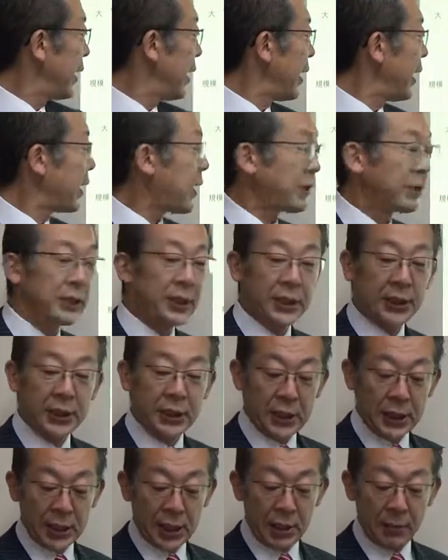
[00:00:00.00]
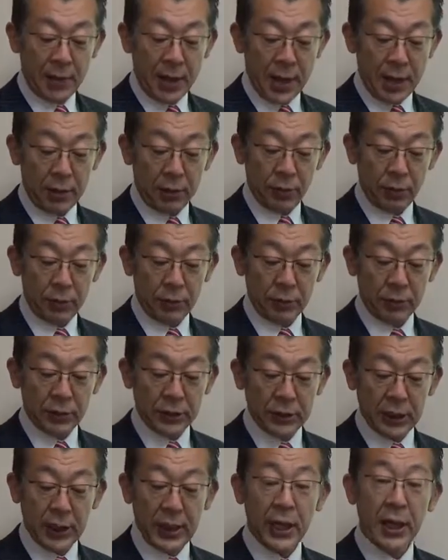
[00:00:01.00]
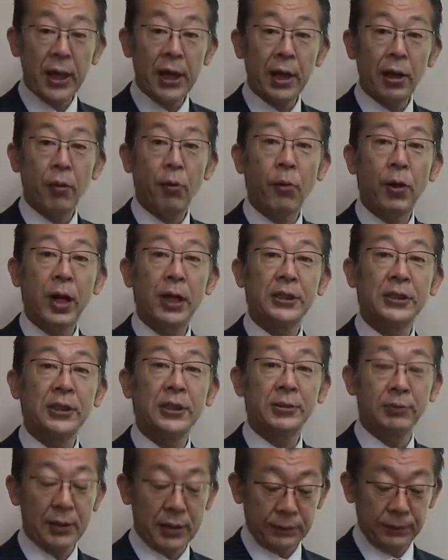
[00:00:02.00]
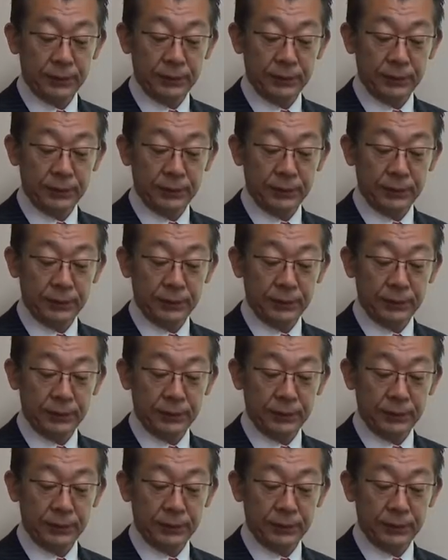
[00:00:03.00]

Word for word: 変革ができなければこちらで、えー、崩壊してしまう